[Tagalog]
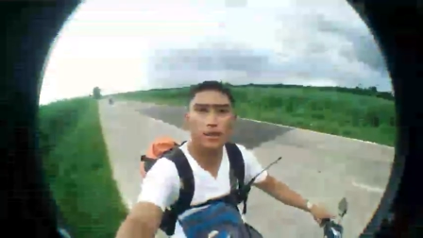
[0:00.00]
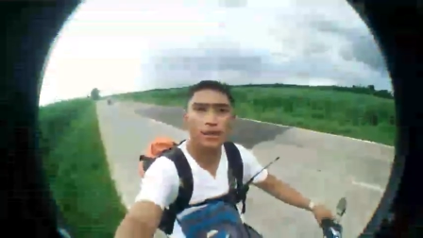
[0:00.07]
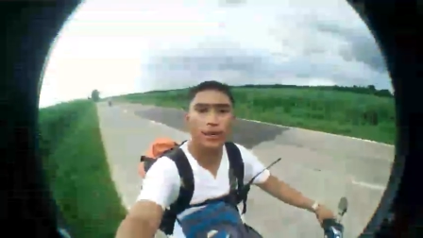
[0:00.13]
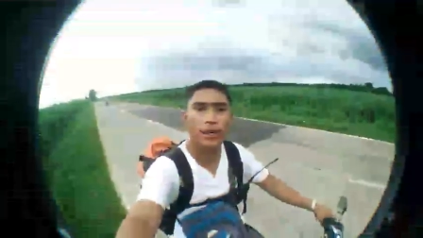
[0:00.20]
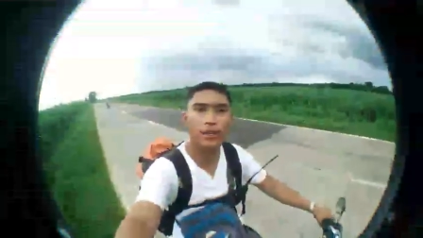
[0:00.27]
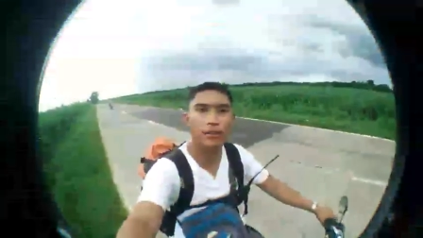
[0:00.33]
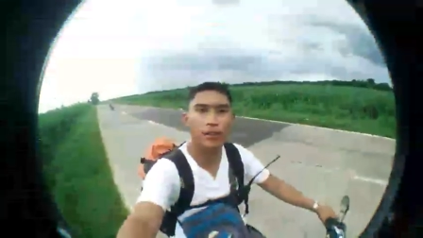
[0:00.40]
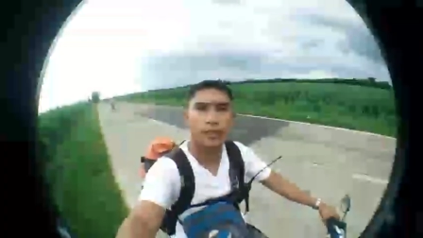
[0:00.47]
once
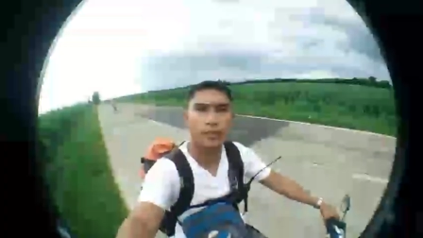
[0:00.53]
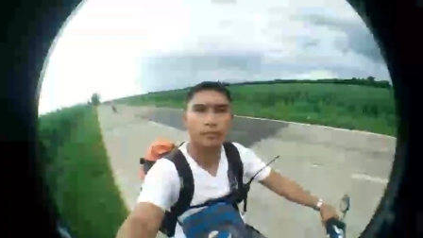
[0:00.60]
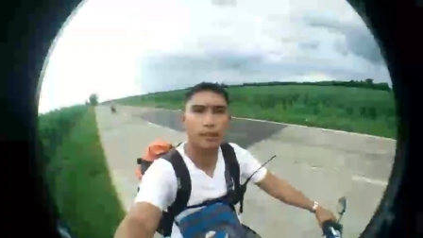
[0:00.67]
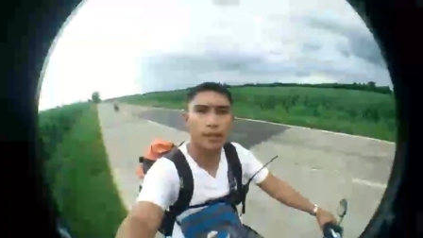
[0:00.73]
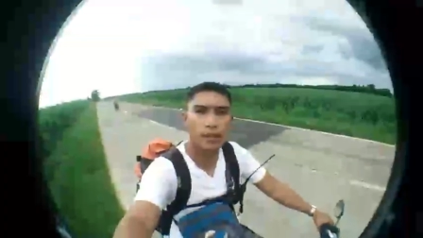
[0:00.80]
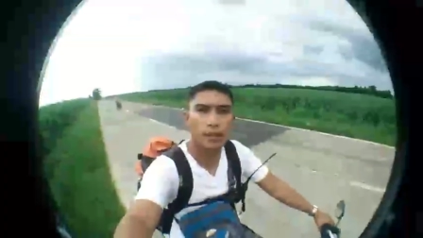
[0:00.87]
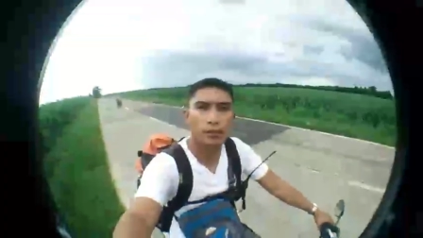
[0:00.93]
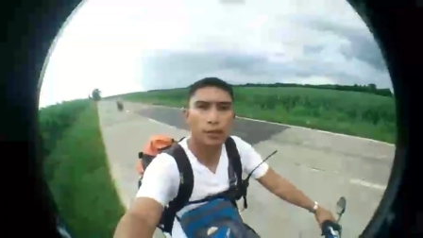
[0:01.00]
again Orchid
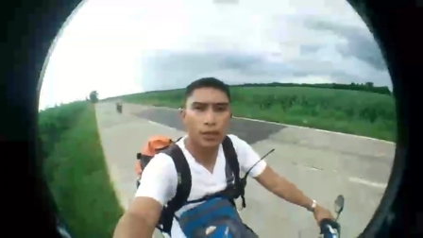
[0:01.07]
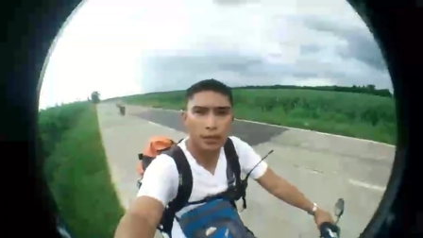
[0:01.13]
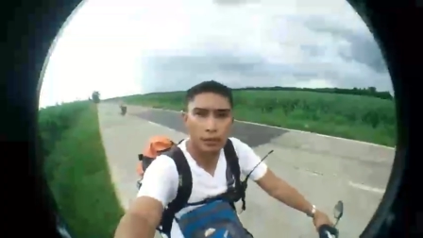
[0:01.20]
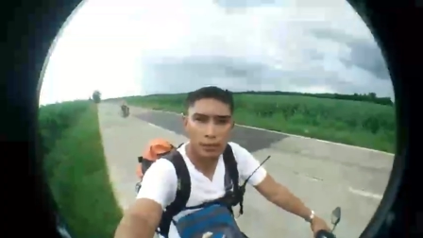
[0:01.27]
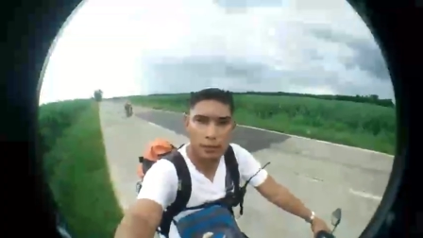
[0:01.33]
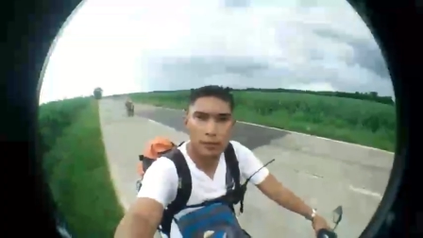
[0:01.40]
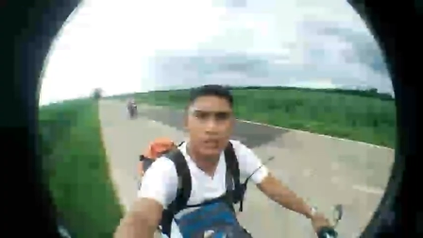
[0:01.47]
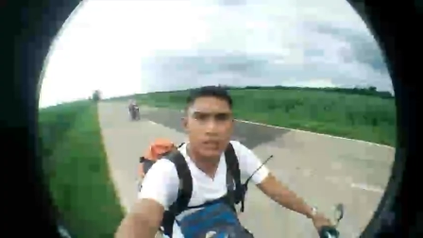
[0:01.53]
Vlog and
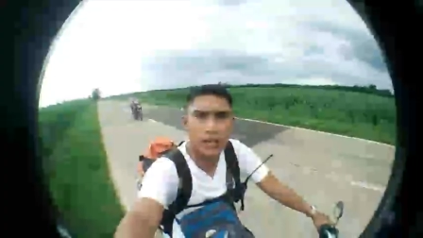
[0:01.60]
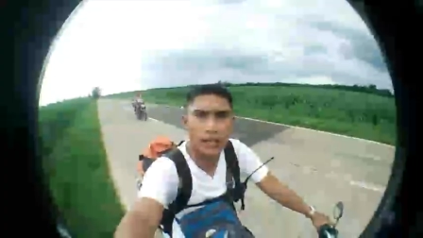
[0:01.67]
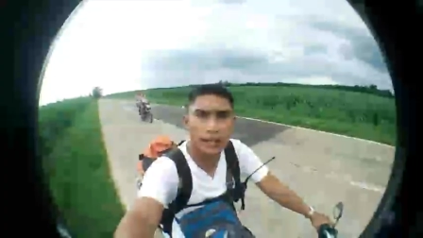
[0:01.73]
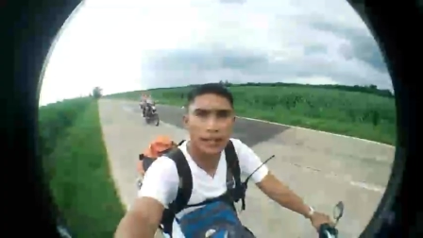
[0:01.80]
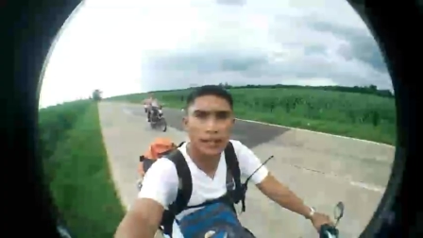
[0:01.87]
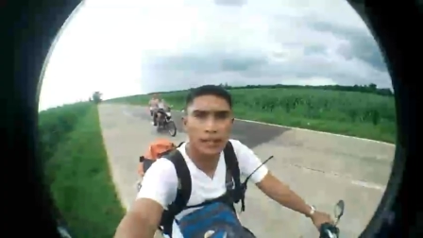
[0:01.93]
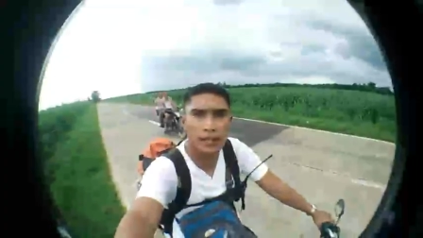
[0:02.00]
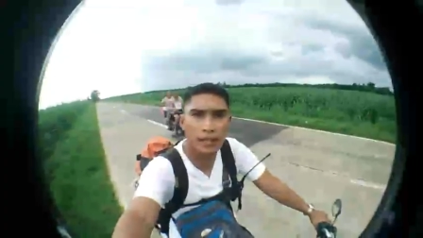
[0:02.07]
welcome to my
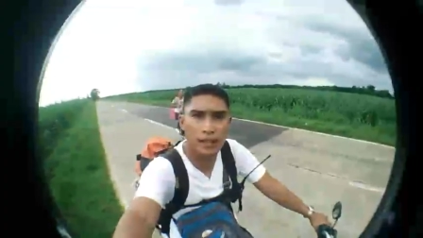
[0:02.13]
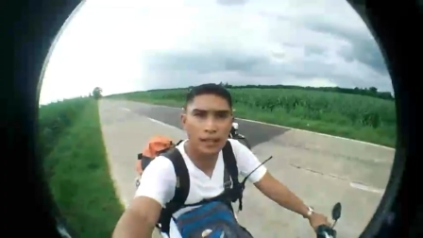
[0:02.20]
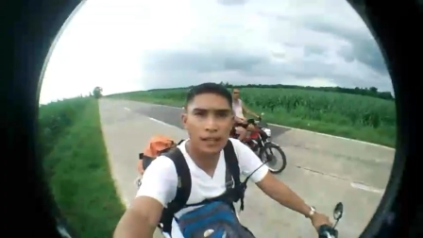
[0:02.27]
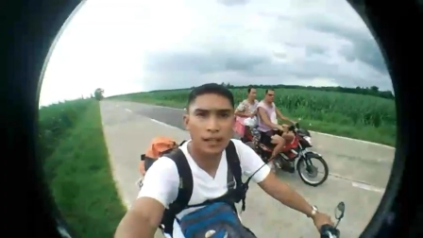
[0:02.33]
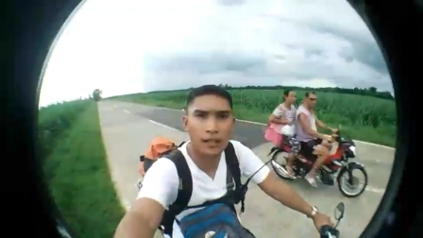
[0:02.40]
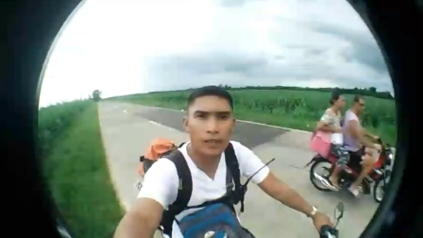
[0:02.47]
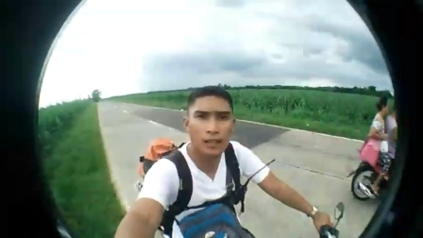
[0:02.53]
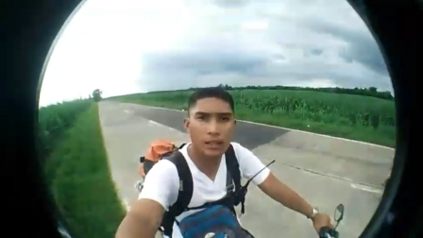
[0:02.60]
channel
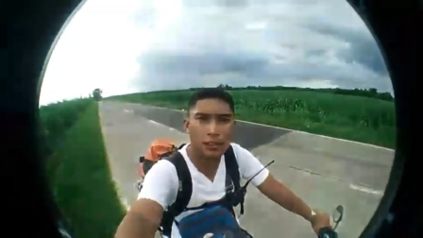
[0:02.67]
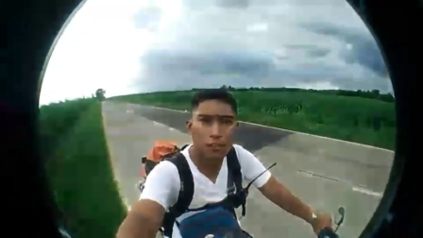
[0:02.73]
uh,